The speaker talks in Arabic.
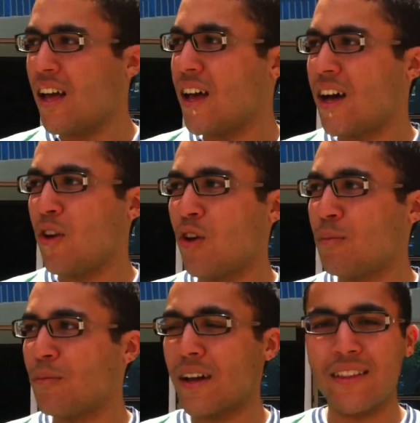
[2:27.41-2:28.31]
آه، اقول
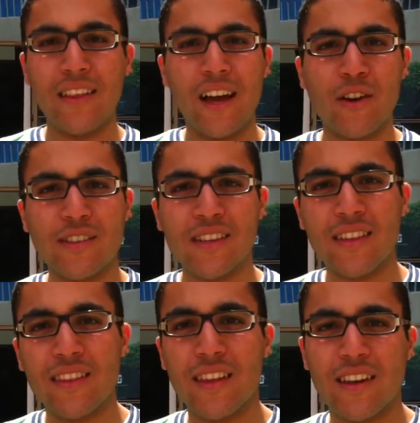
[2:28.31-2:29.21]
لهم بجد حاجه كويسه
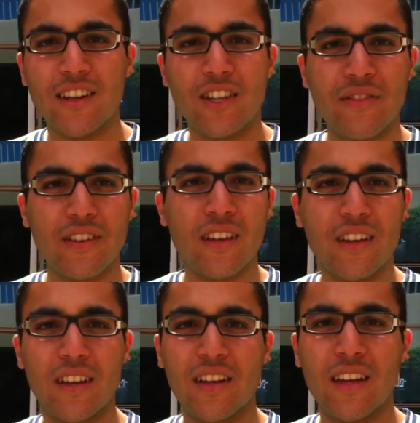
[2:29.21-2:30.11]
جدا انا شايف ان
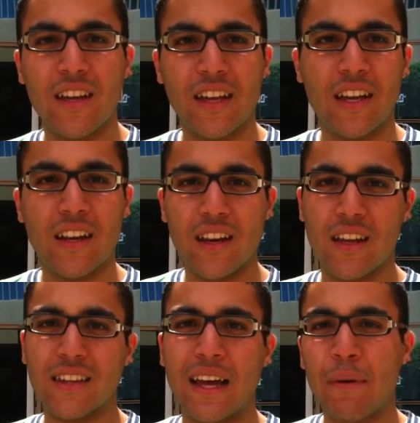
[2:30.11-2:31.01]
يعني
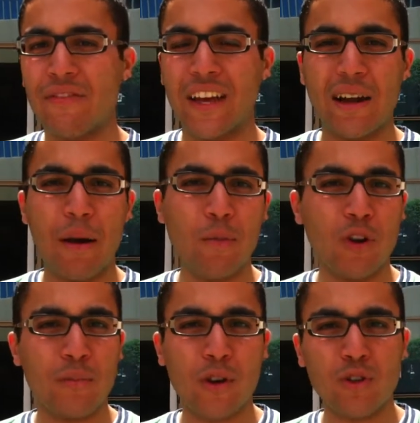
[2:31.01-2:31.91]
اللي اتعمل في الجامعه
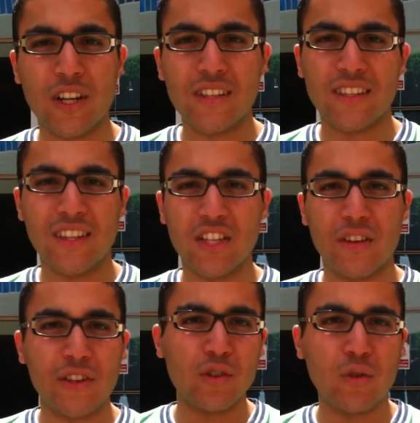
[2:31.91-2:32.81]
ممكن ما يكونش ناس كتير
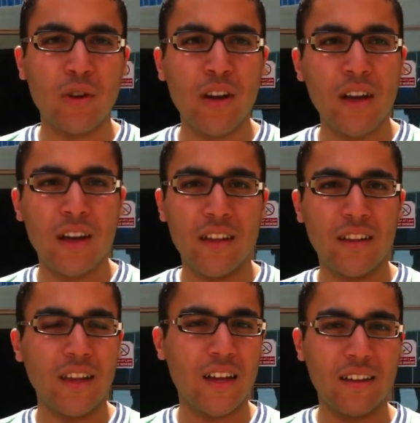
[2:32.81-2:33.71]
شافته
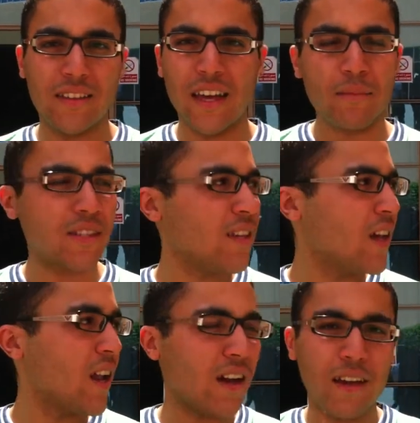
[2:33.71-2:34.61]
الدي ام
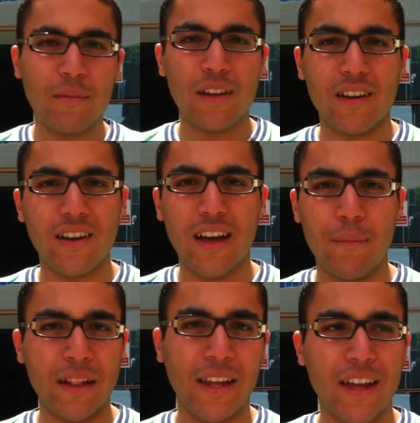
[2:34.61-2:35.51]
سي انا يمكن
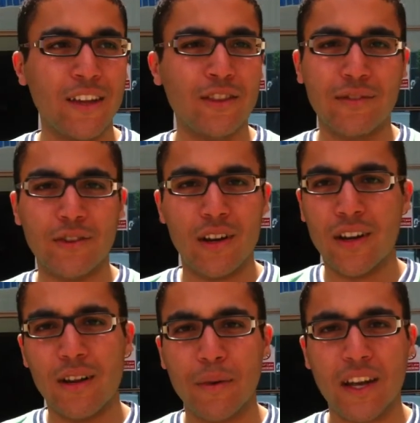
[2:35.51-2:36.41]
عملت عليها انترفيو
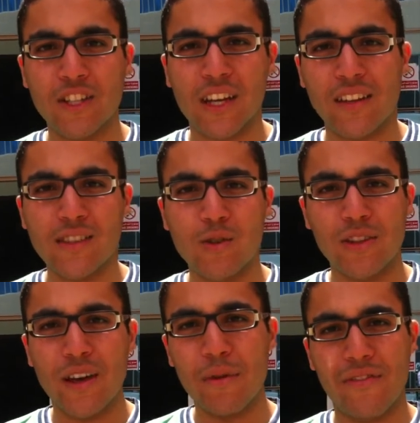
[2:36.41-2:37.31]
لان انا ما كانش حد نازل
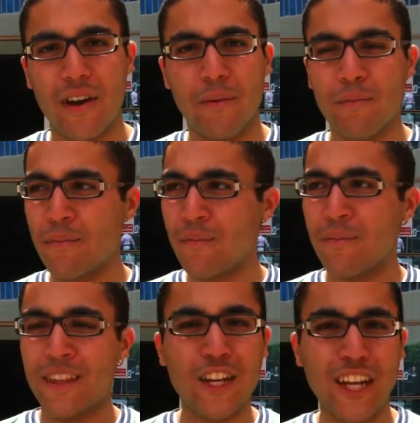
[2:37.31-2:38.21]
قدامي ف
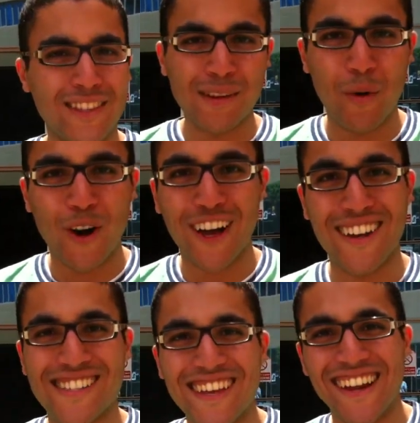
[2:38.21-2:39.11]
تلاقيش حد سمعه
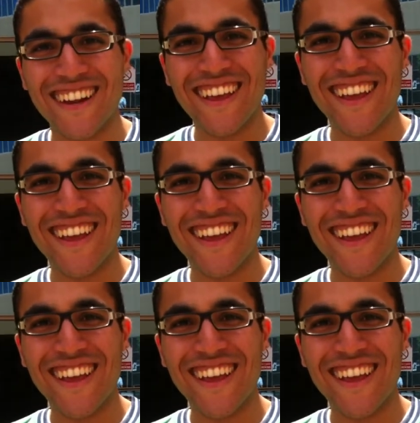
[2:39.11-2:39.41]
خالص يعني